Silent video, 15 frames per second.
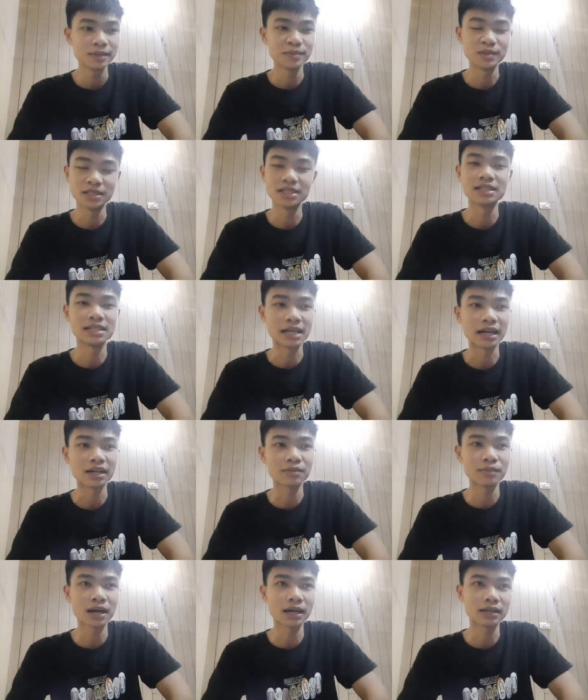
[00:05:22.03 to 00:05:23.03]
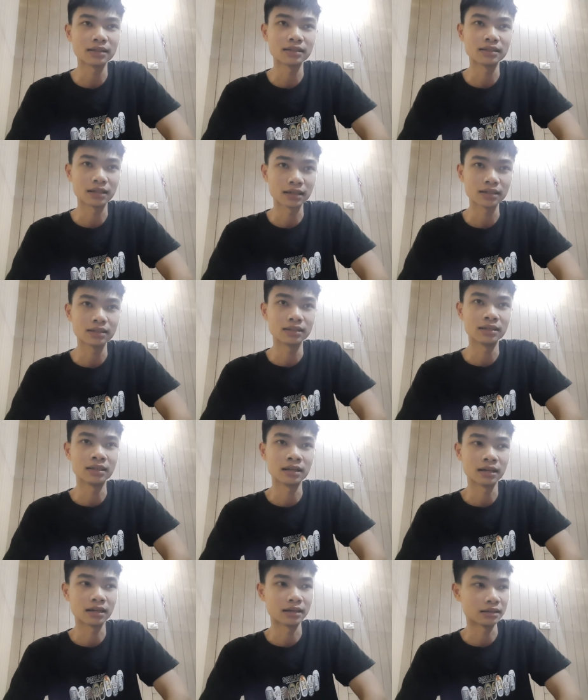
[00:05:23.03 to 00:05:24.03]
mình chia sẻ với các bạn đấy
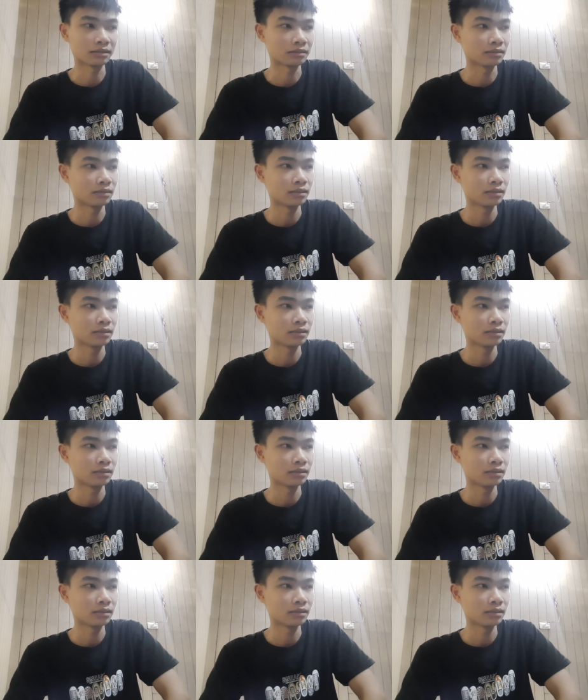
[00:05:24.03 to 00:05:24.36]
là